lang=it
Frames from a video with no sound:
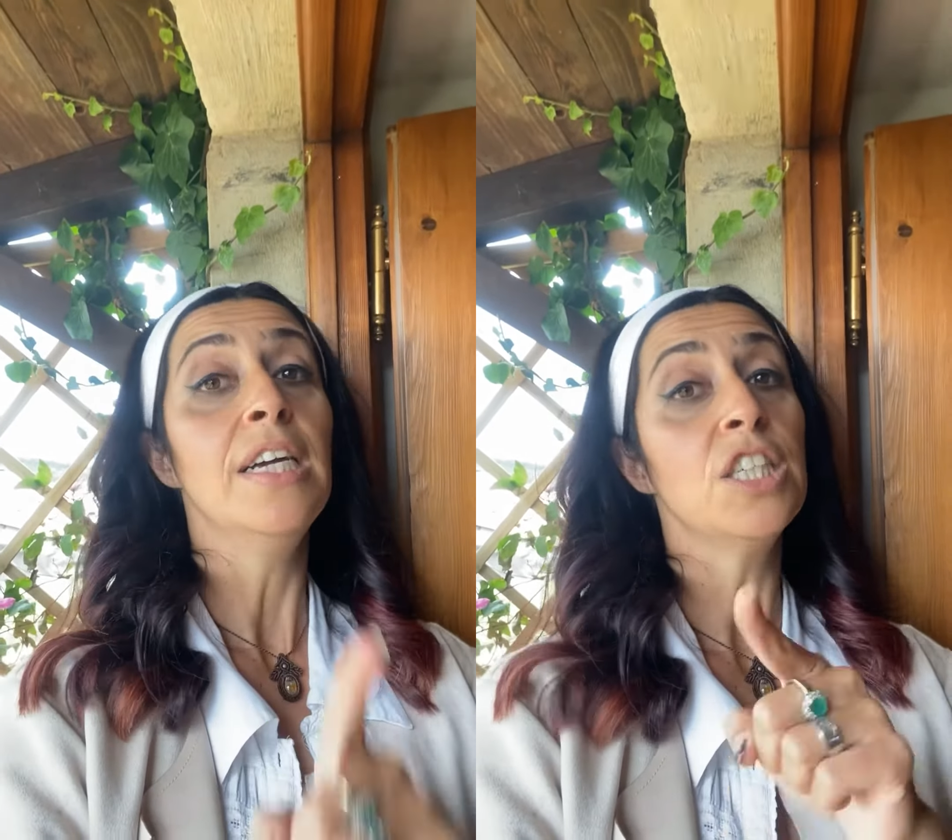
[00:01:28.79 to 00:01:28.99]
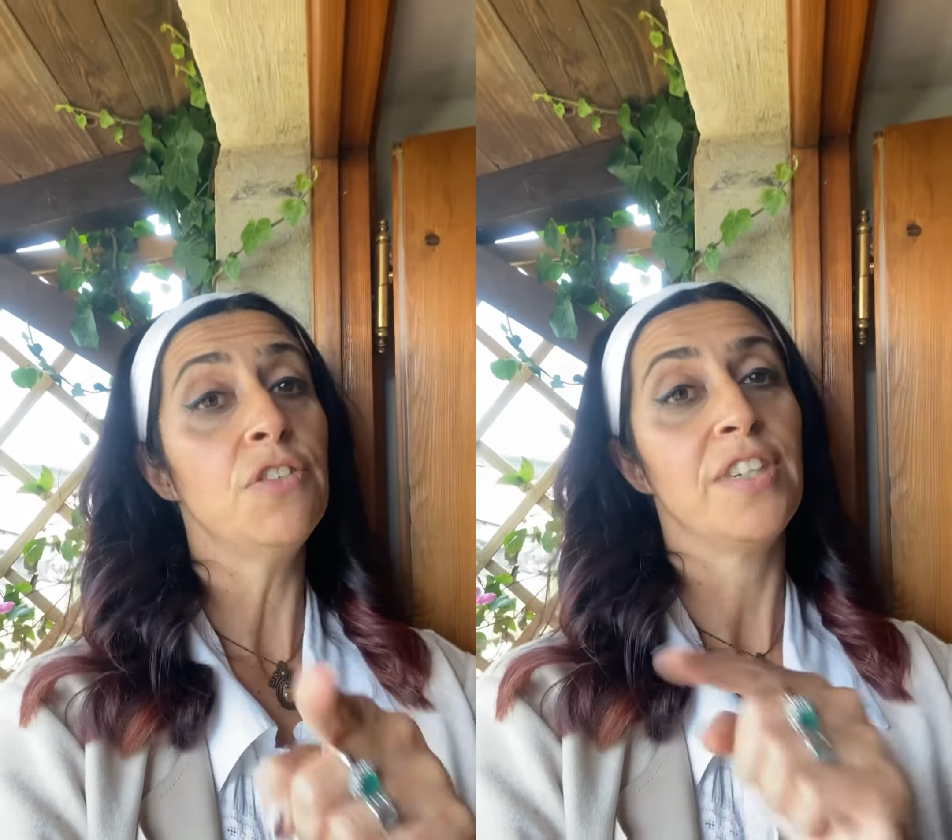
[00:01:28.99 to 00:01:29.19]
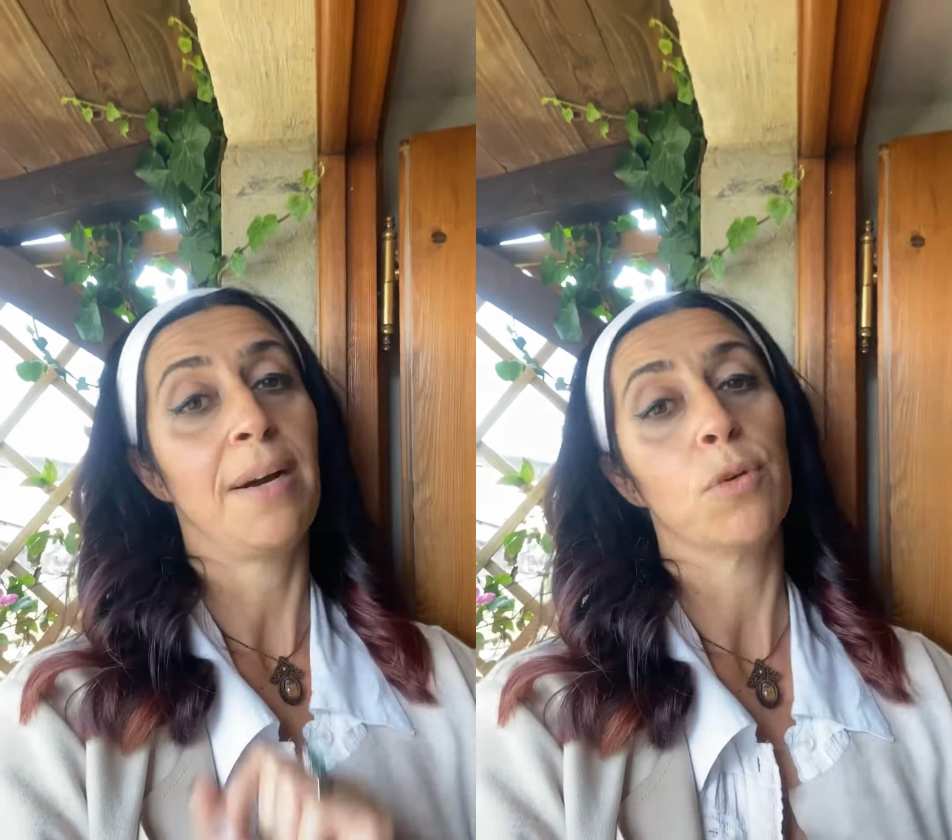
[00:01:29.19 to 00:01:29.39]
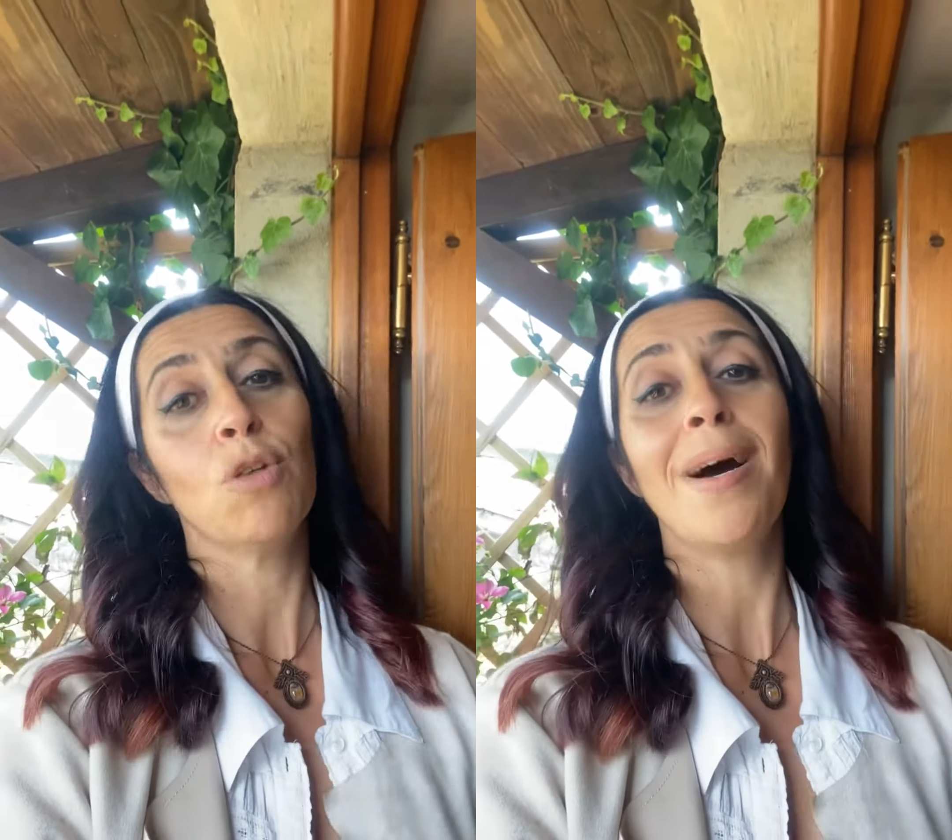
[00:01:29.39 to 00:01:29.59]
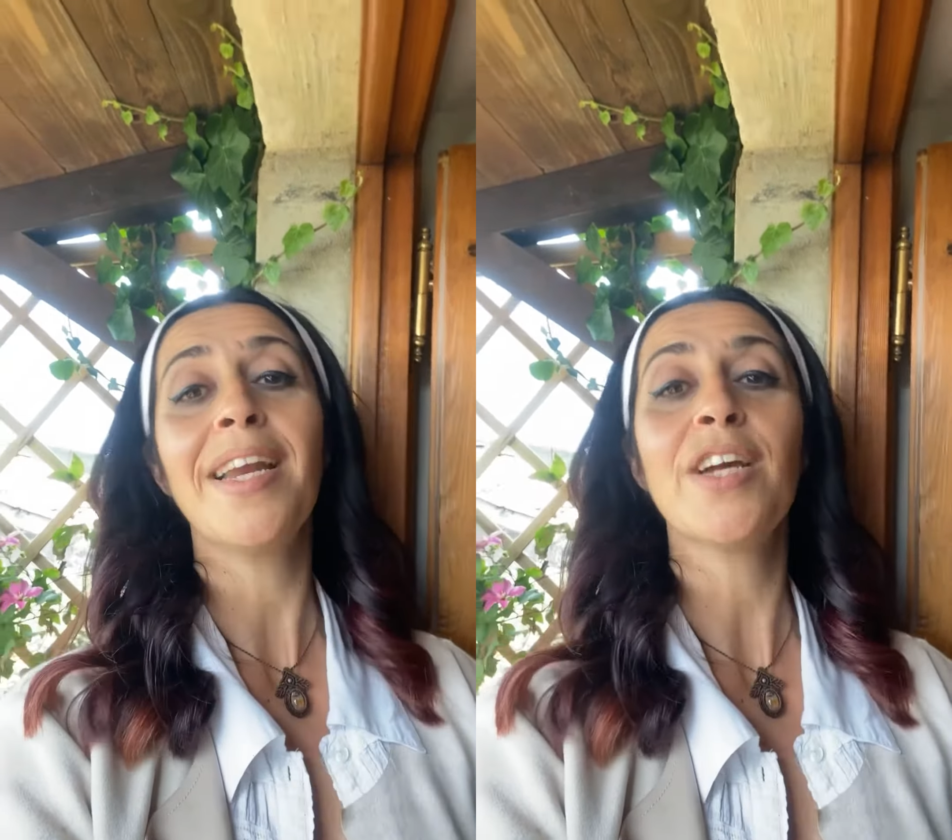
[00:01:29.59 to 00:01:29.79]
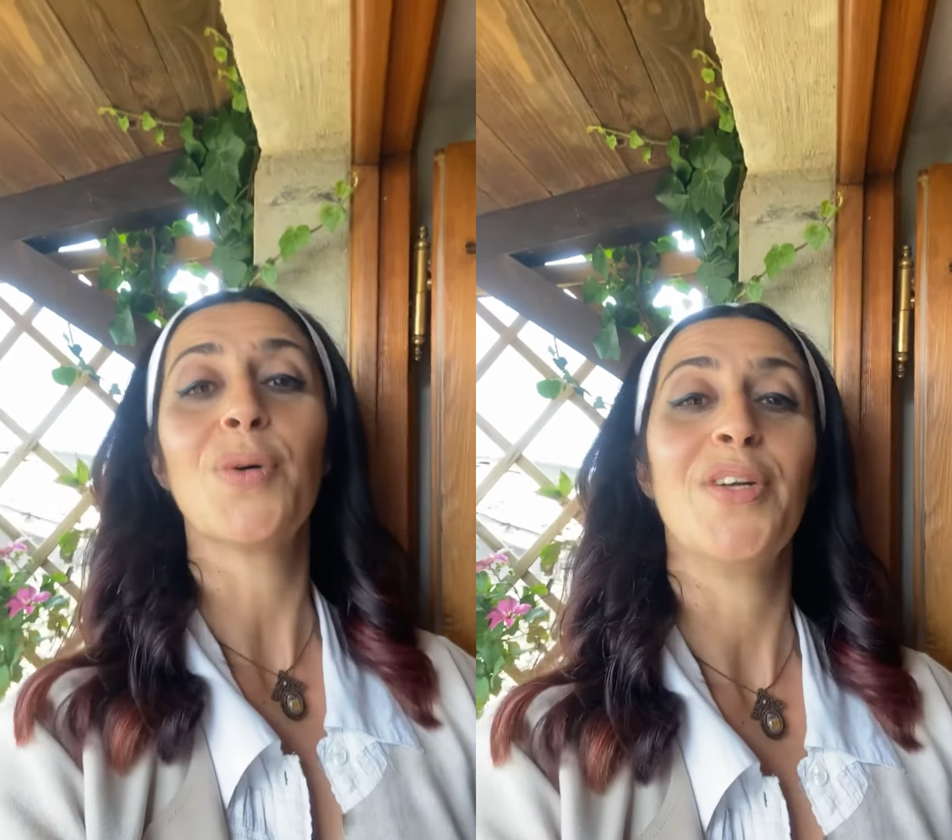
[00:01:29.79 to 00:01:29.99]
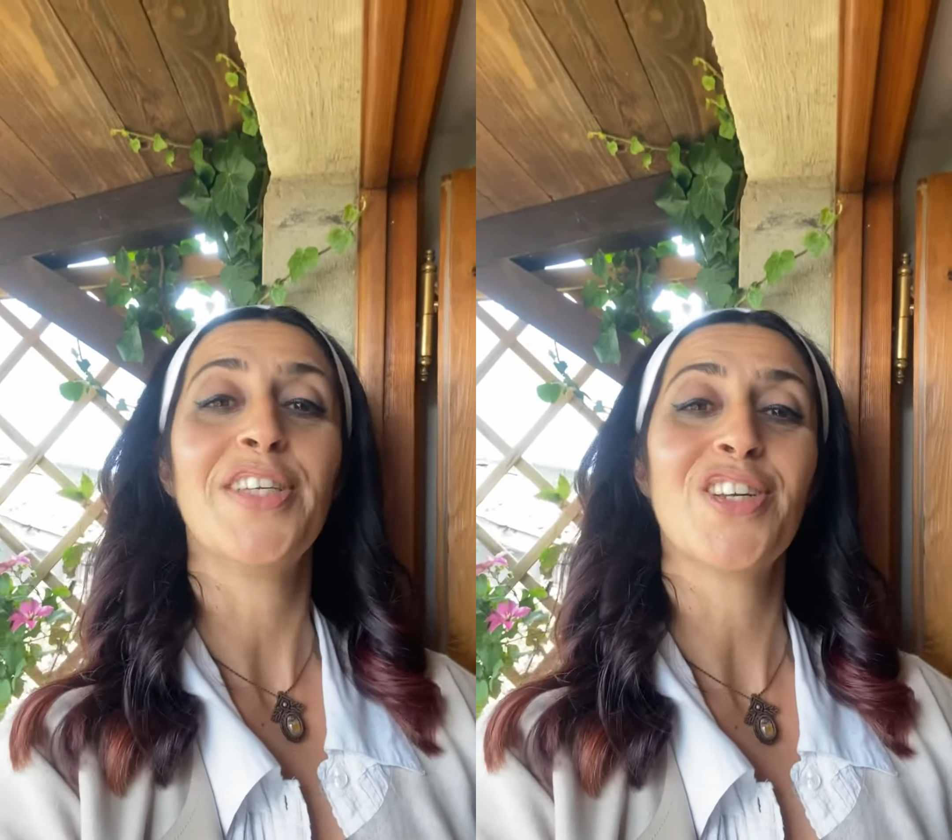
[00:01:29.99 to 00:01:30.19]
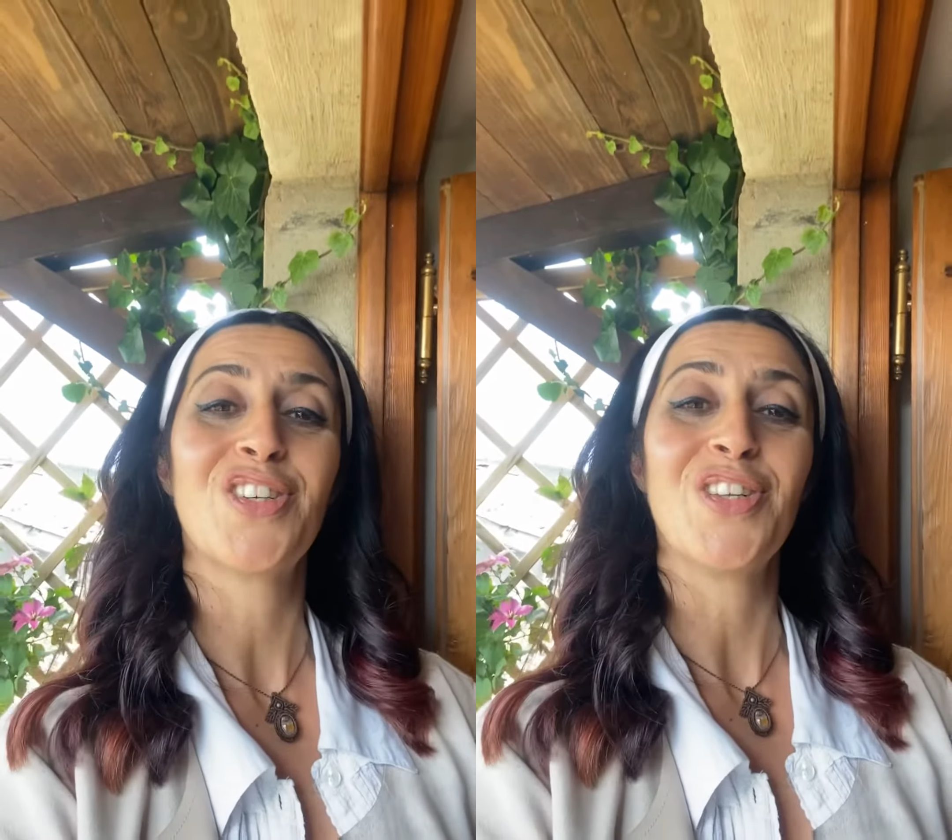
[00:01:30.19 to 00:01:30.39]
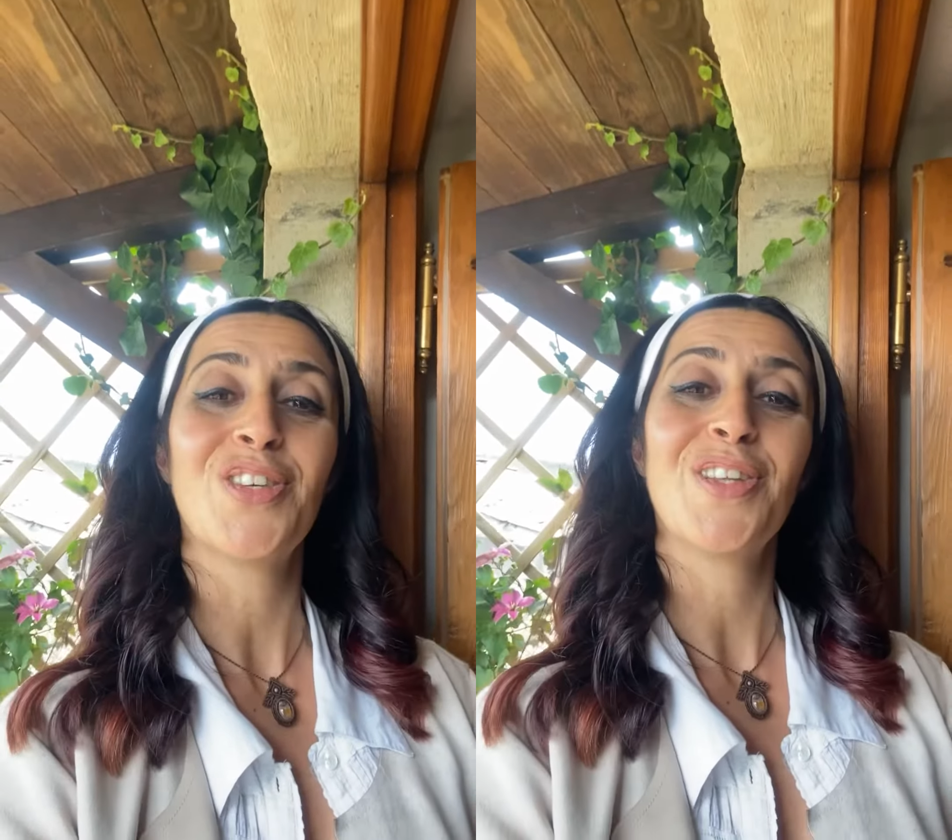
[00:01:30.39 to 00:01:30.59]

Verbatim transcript: Ci vediamo domani con l'esercizio